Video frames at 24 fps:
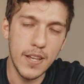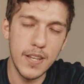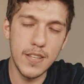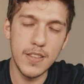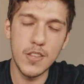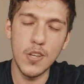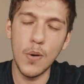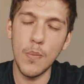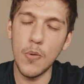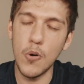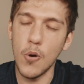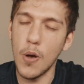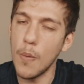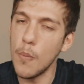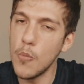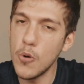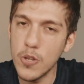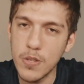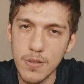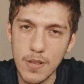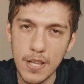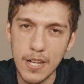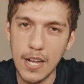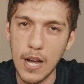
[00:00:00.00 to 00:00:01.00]
Então é
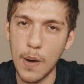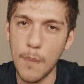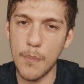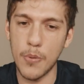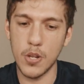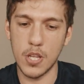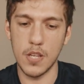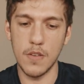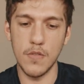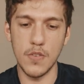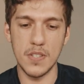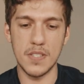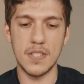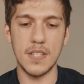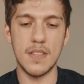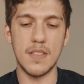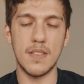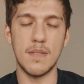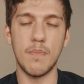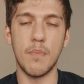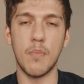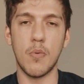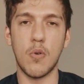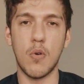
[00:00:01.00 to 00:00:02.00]
muito legal porque
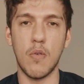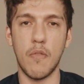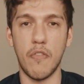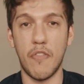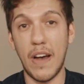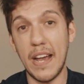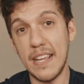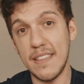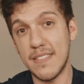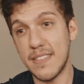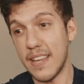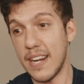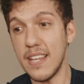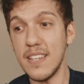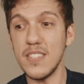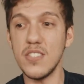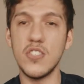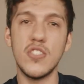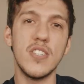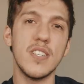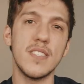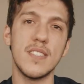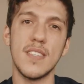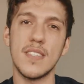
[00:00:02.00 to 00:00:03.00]
você vai três
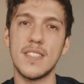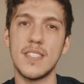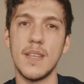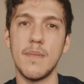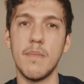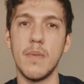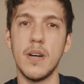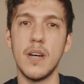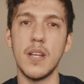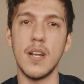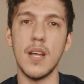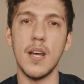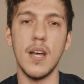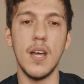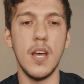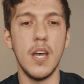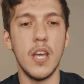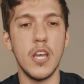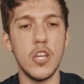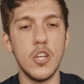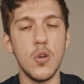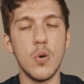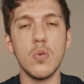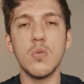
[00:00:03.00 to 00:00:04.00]
dias na semana
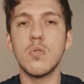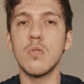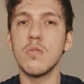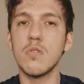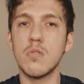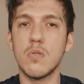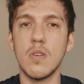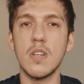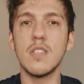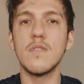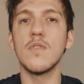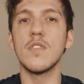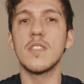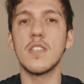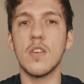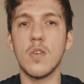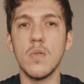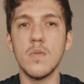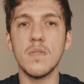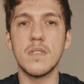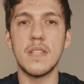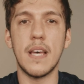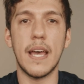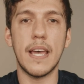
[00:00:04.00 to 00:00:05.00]
e outros dois você
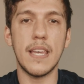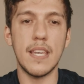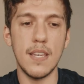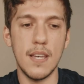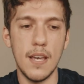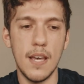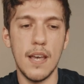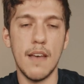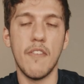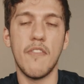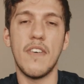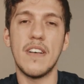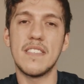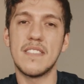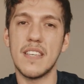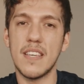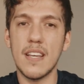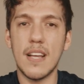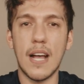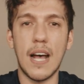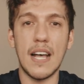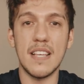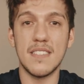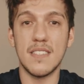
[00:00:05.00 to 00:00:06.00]
consegue fazer
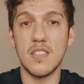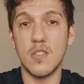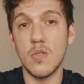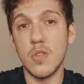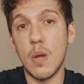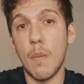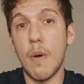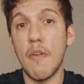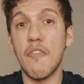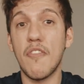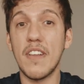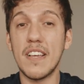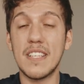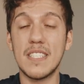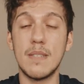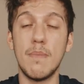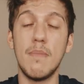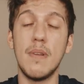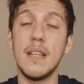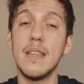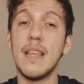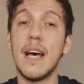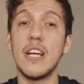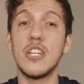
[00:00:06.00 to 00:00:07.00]
em casa. Então dá uma
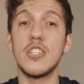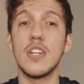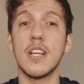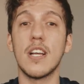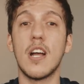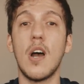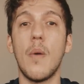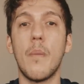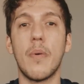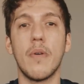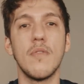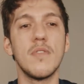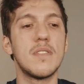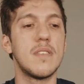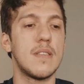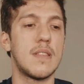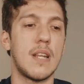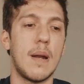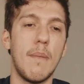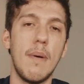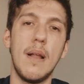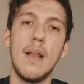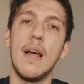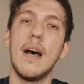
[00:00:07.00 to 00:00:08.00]
flexibilidade legal para você
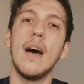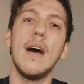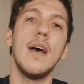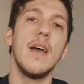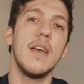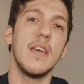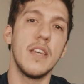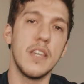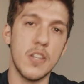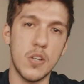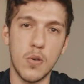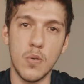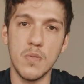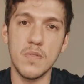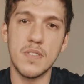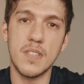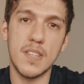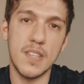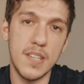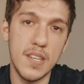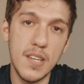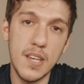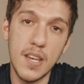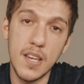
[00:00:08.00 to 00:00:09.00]
trabalhar e
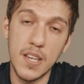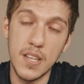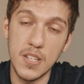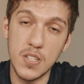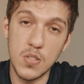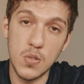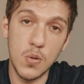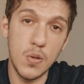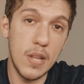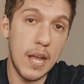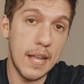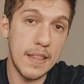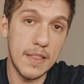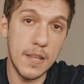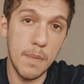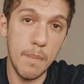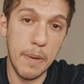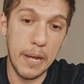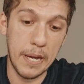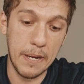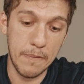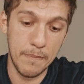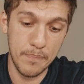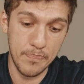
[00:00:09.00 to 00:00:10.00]
conseguir estudar
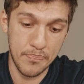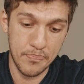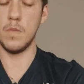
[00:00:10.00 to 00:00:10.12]
também.